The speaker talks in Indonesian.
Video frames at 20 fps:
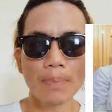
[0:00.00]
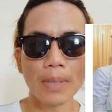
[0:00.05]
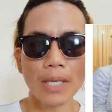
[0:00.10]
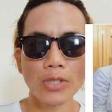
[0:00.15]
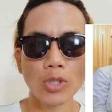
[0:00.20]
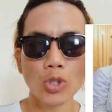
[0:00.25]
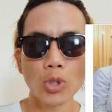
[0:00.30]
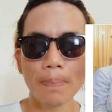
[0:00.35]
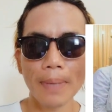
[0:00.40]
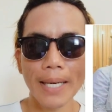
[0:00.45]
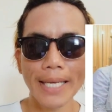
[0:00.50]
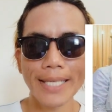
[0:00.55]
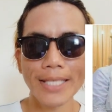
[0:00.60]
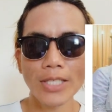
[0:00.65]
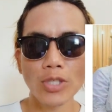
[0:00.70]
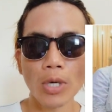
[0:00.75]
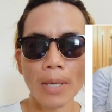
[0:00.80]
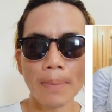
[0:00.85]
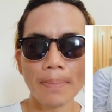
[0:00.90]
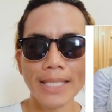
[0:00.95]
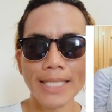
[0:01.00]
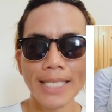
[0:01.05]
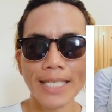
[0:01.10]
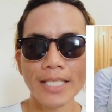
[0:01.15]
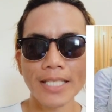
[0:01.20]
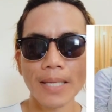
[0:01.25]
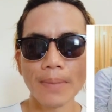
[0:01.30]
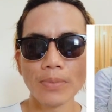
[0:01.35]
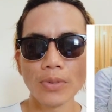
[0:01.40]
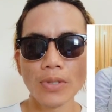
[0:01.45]
supaya suaminya
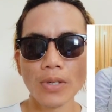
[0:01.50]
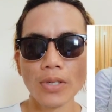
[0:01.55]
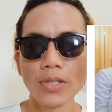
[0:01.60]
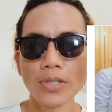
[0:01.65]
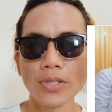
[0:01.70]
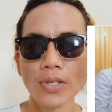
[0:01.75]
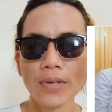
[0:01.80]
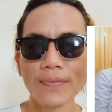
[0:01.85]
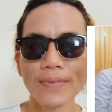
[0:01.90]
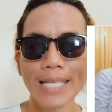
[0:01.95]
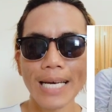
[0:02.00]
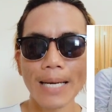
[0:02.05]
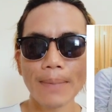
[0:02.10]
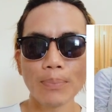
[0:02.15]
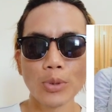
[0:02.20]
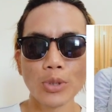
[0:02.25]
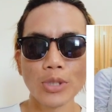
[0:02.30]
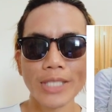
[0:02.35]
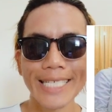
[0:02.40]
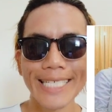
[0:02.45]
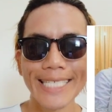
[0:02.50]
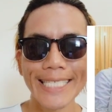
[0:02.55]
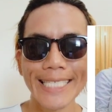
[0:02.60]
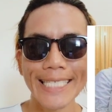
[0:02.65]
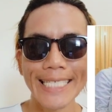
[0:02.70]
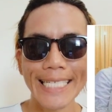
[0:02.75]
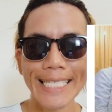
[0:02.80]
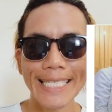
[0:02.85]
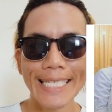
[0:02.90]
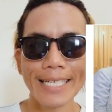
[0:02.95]
Samsul Yusuf tak pusing
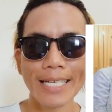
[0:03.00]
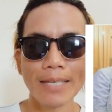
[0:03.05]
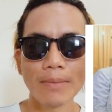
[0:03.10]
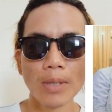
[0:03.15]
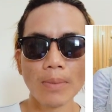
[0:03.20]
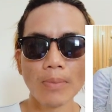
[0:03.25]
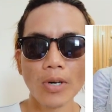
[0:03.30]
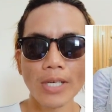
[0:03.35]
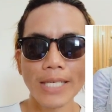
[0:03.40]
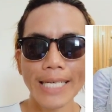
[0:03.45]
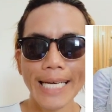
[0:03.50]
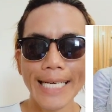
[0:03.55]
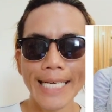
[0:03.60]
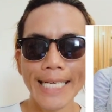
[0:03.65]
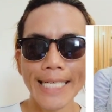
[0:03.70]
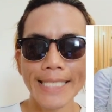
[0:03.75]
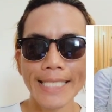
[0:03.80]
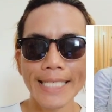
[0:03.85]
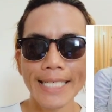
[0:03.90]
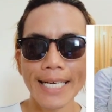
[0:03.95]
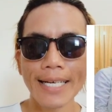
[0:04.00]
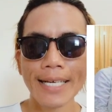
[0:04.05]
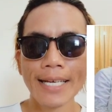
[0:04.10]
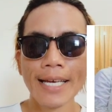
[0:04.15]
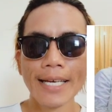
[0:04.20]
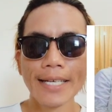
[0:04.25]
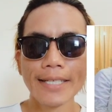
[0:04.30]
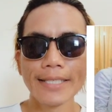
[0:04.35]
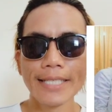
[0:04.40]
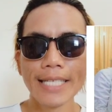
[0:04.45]
cerita dan memohon agar dia
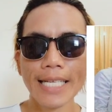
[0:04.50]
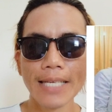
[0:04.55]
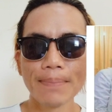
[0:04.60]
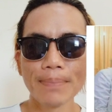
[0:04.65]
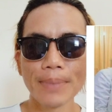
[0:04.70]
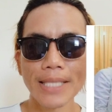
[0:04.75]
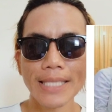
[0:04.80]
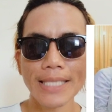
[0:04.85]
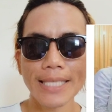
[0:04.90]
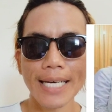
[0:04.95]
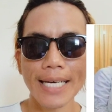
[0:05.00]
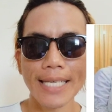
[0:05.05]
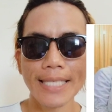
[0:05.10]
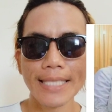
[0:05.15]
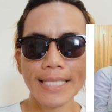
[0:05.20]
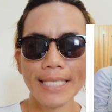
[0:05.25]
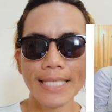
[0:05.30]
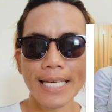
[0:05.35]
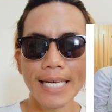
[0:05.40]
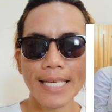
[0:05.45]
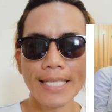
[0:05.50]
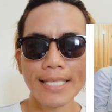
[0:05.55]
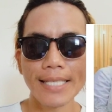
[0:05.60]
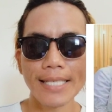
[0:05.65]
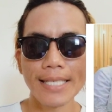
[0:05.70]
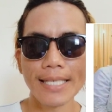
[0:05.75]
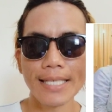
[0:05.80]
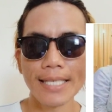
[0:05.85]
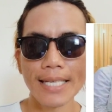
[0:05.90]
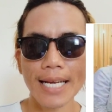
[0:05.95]
dilepaskan dengan
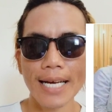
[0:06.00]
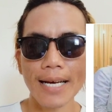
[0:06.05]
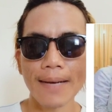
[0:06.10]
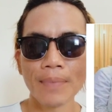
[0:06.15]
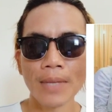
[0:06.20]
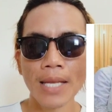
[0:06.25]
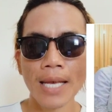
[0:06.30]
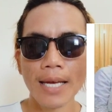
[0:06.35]
segera.